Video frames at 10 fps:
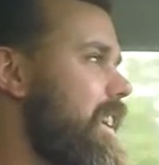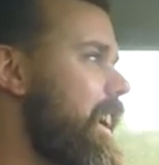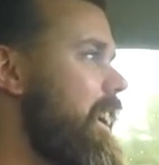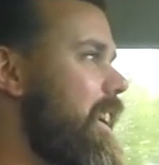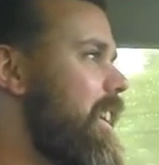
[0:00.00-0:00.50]

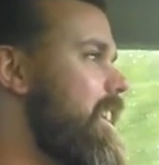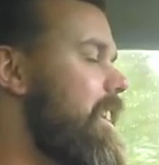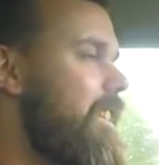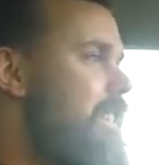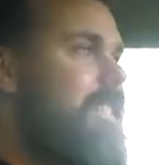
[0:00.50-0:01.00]
et
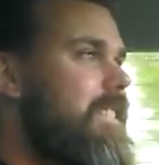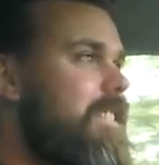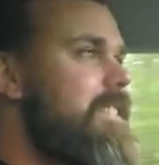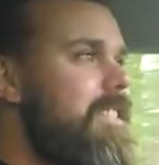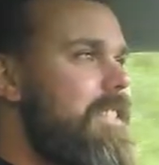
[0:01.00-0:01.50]

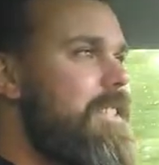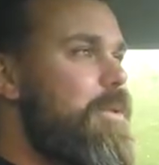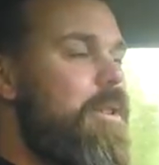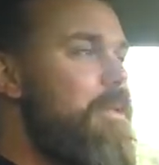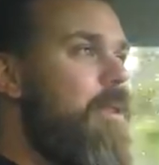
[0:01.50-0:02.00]
euh,